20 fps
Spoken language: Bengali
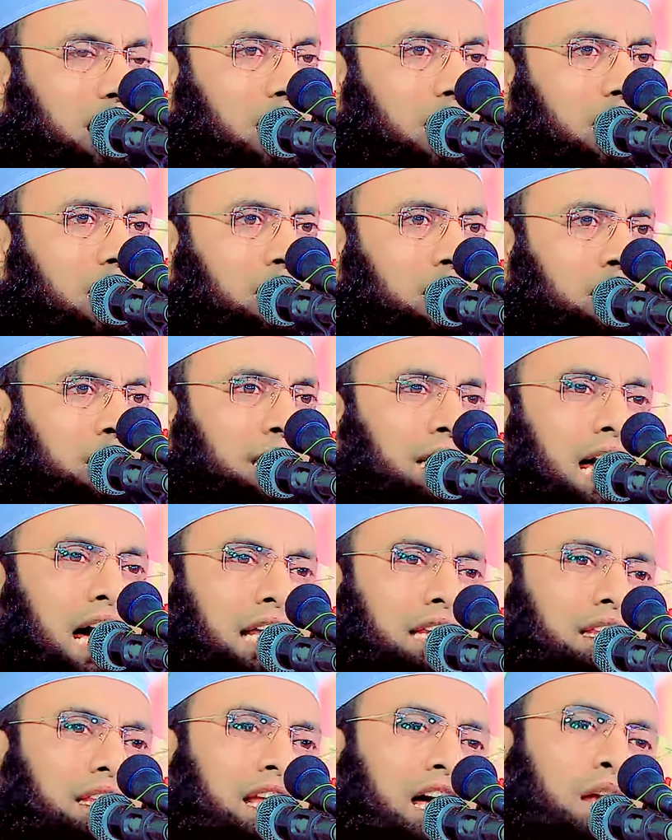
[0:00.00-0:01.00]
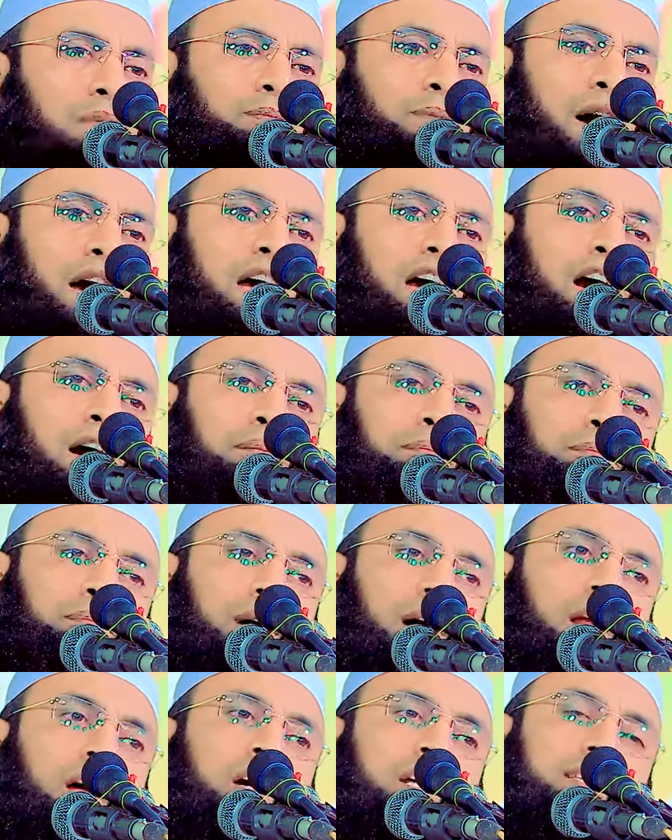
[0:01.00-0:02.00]
চাই আল্লাহর
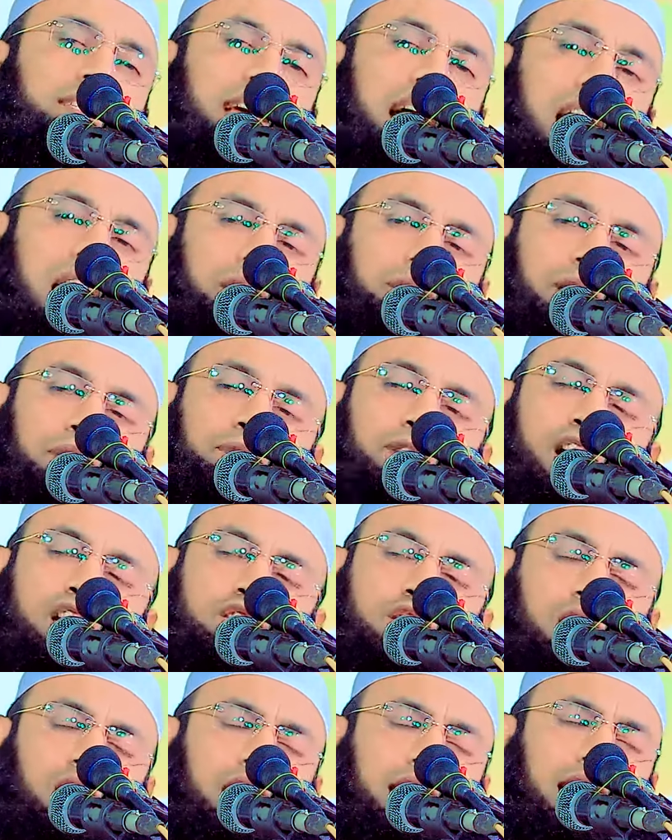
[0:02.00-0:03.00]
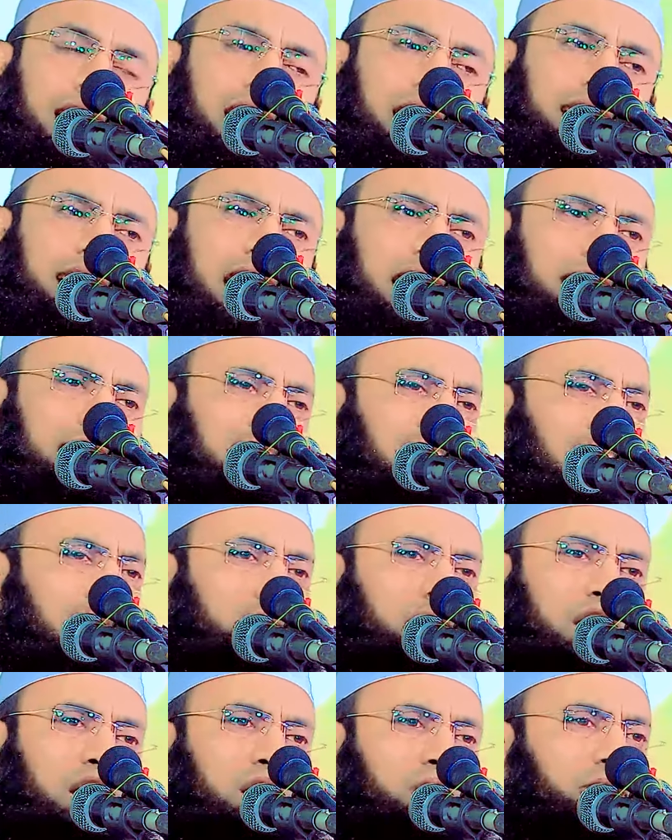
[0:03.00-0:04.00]
পয়গম্বর সাহাবি ফজলকে ডাক দিয়া
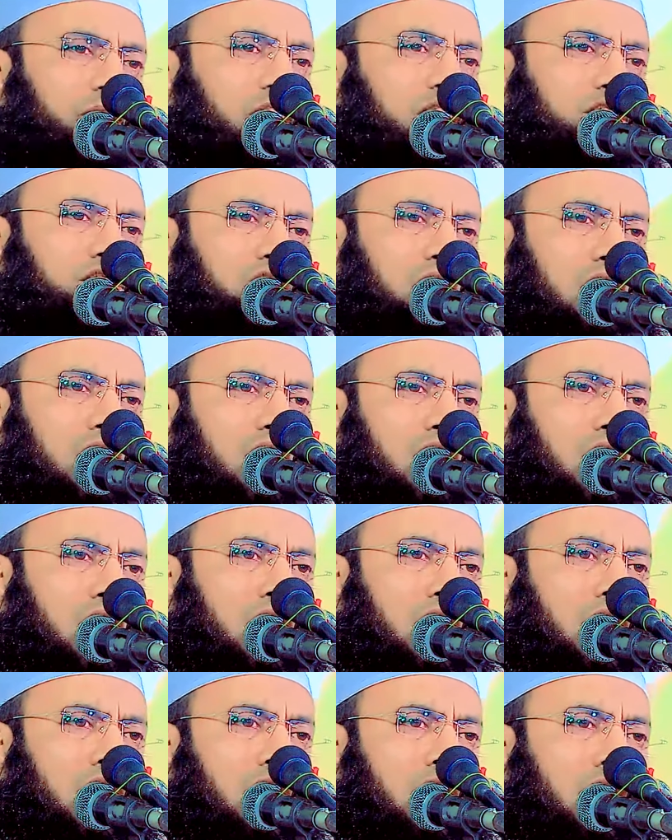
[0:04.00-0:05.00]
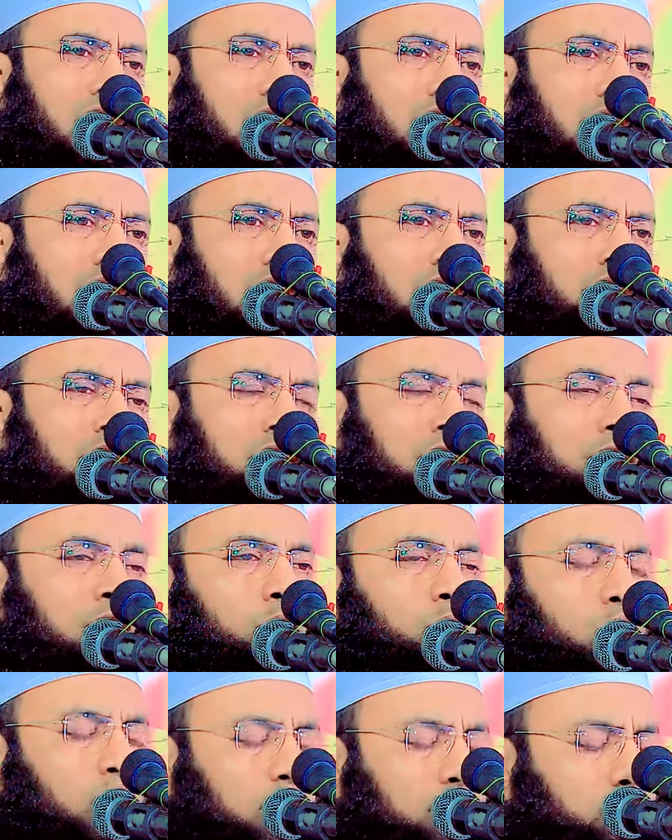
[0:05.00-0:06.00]
বলে ফজল
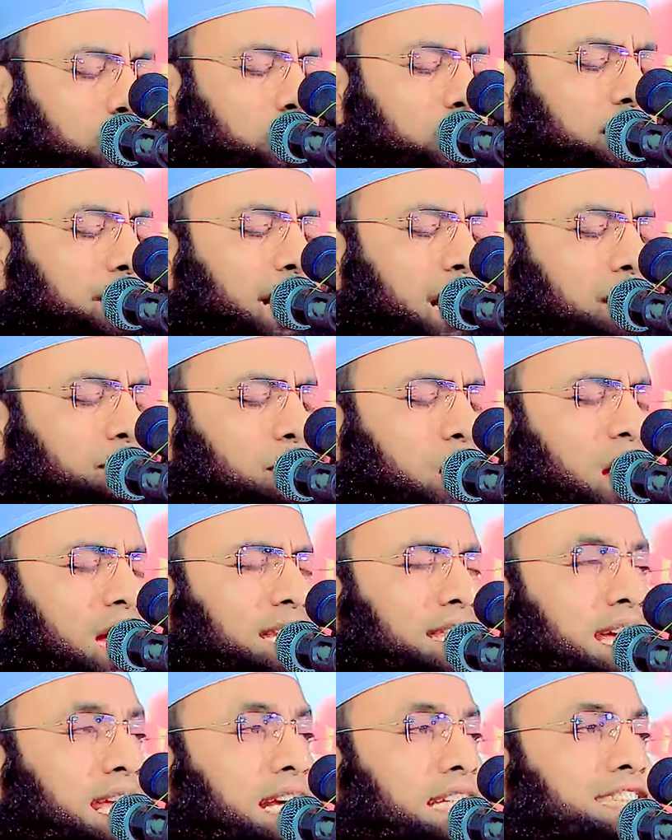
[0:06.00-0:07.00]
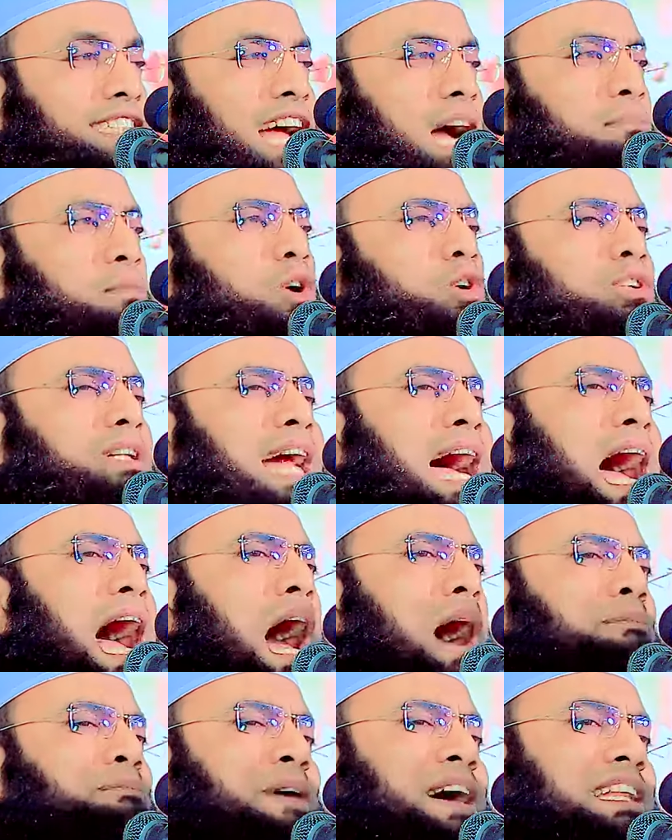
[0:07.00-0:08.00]
ওই যুদ্ধের ময়দানে চাবুকটা
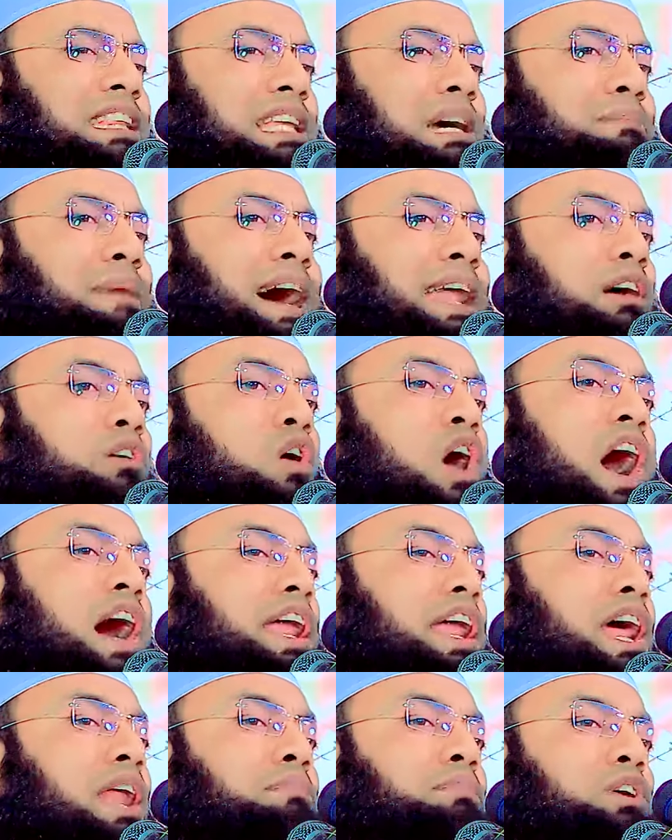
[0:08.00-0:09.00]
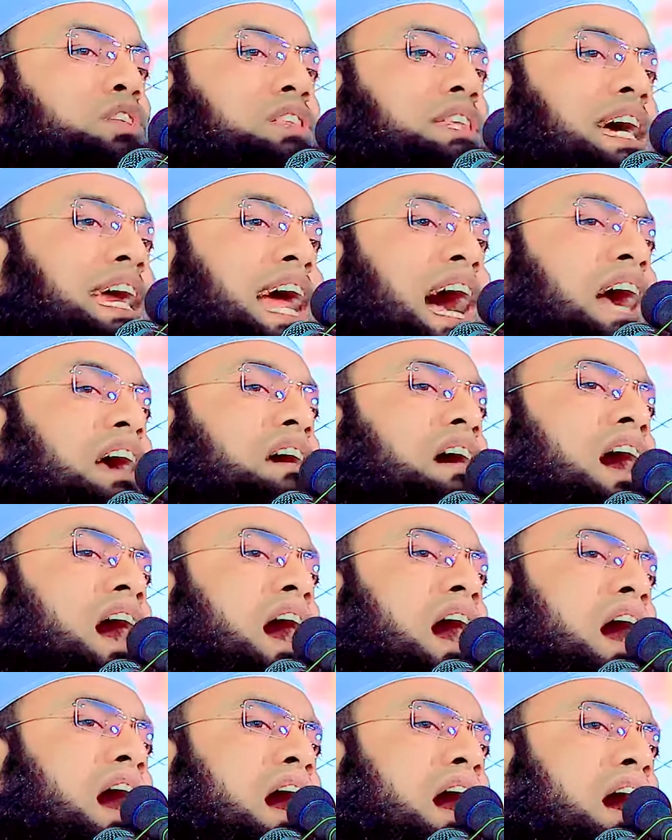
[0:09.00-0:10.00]
ফাতেমার ঘরের মধ্যে রাখা
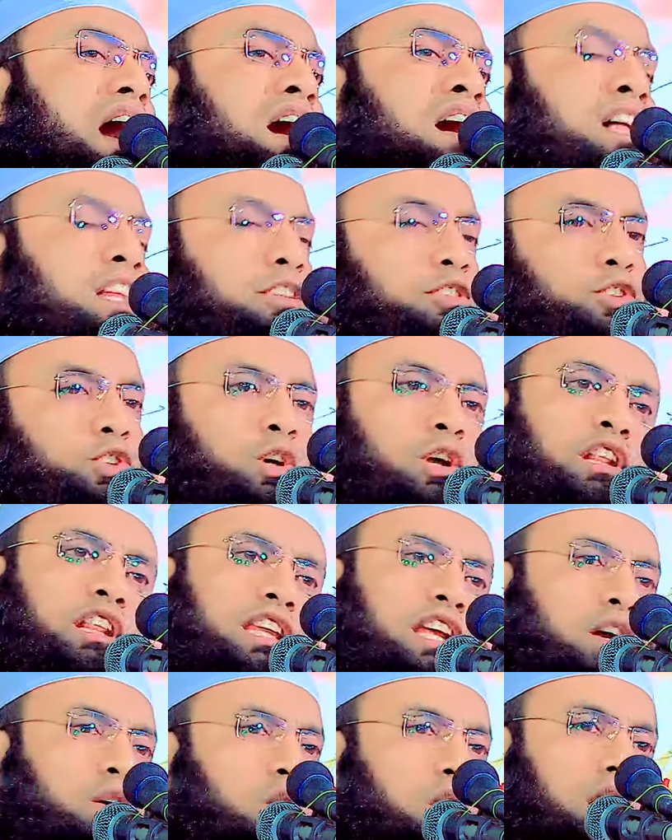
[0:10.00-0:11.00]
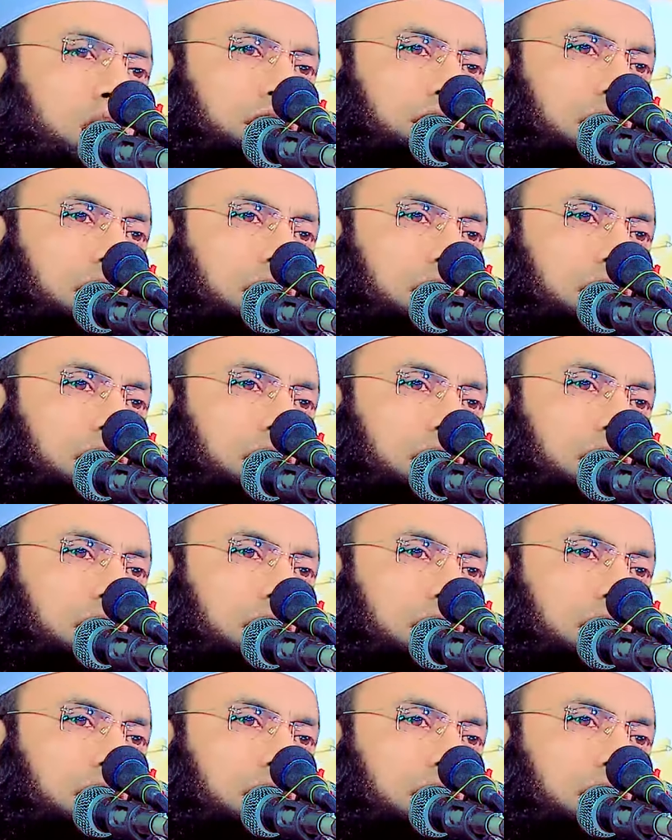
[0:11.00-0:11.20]
জলদি করে